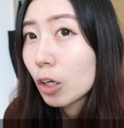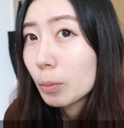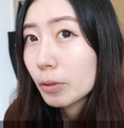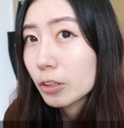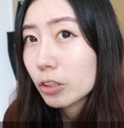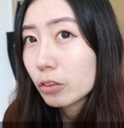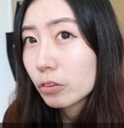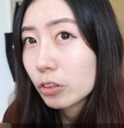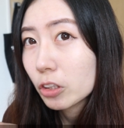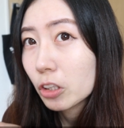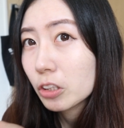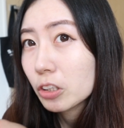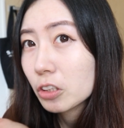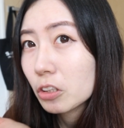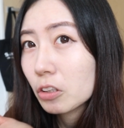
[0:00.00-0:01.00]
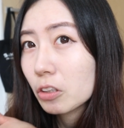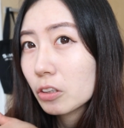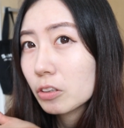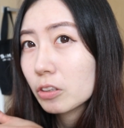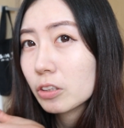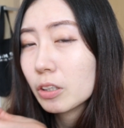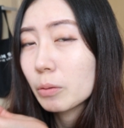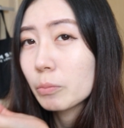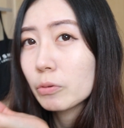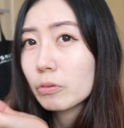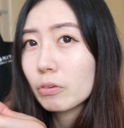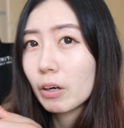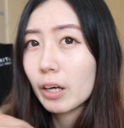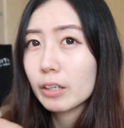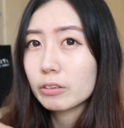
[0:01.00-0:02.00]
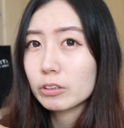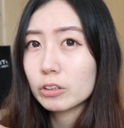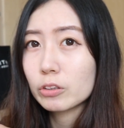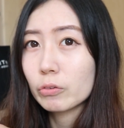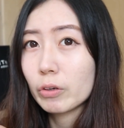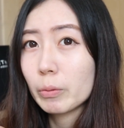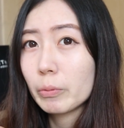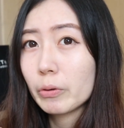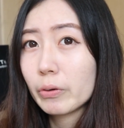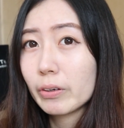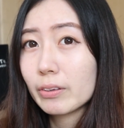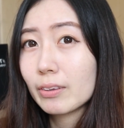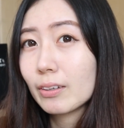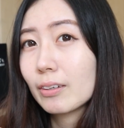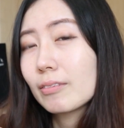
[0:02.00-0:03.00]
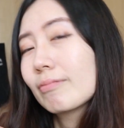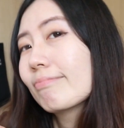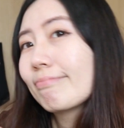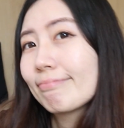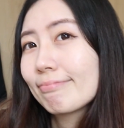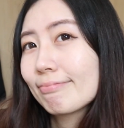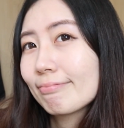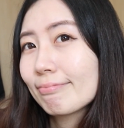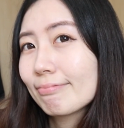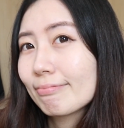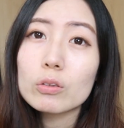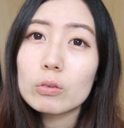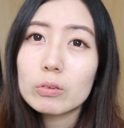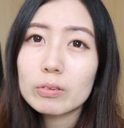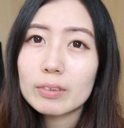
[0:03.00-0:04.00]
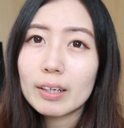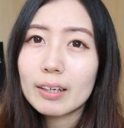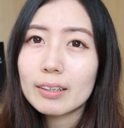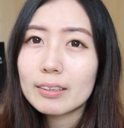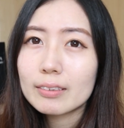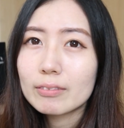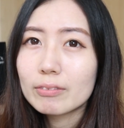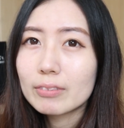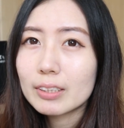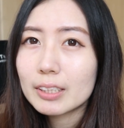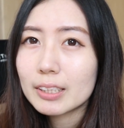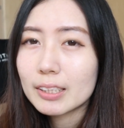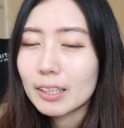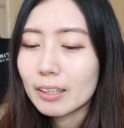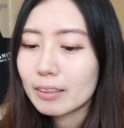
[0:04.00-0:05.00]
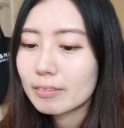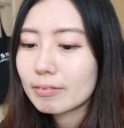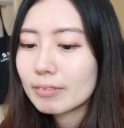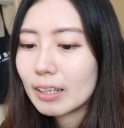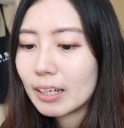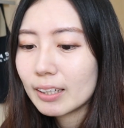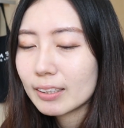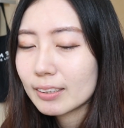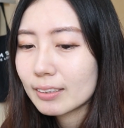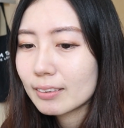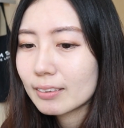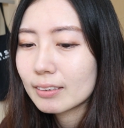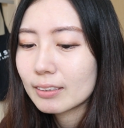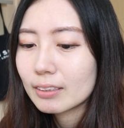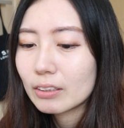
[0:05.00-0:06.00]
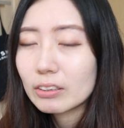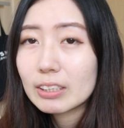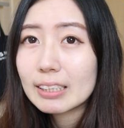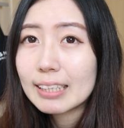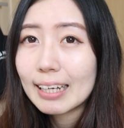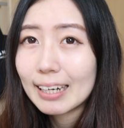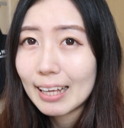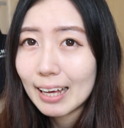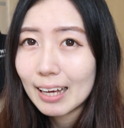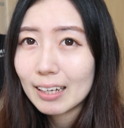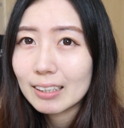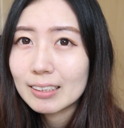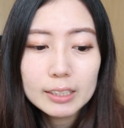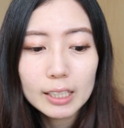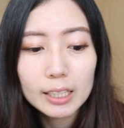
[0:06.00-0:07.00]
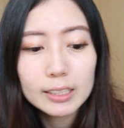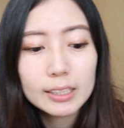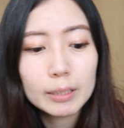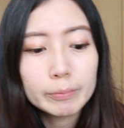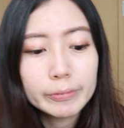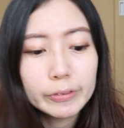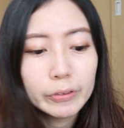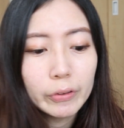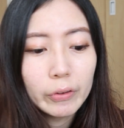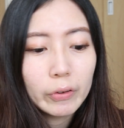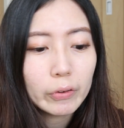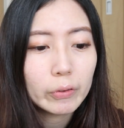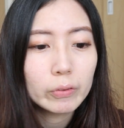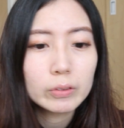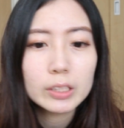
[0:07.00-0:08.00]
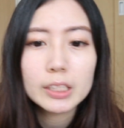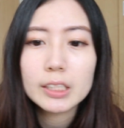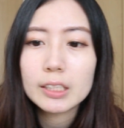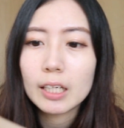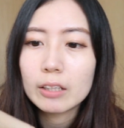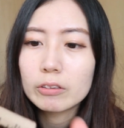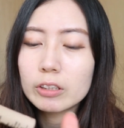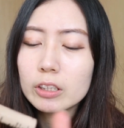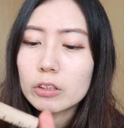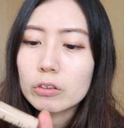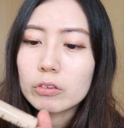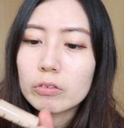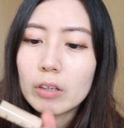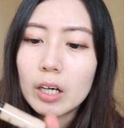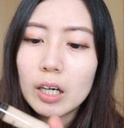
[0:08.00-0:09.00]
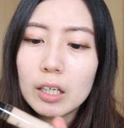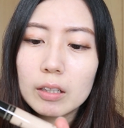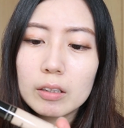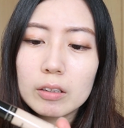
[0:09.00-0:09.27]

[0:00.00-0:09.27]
めちゃくちゃいいじゃないですか。もっと早く知っておけばよかった。すごくない？嬉しい。はい、そしたらザ・セムのコンシーラーの威力は